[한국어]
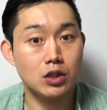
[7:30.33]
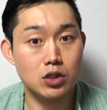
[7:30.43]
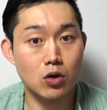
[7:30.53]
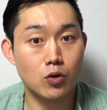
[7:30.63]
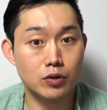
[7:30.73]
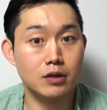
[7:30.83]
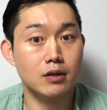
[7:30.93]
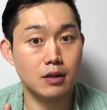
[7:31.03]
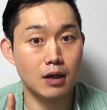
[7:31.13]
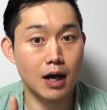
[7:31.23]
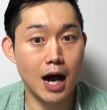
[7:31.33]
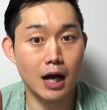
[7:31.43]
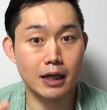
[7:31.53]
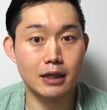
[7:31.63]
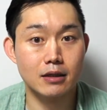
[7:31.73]
영어로는
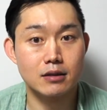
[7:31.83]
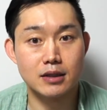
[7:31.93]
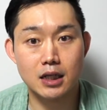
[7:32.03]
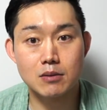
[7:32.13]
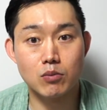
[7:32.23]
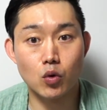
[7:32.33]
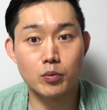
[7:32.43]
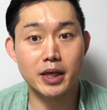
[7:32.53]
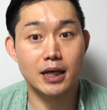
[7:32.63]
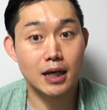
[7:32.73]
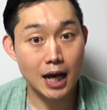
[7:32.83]
I라는 모음이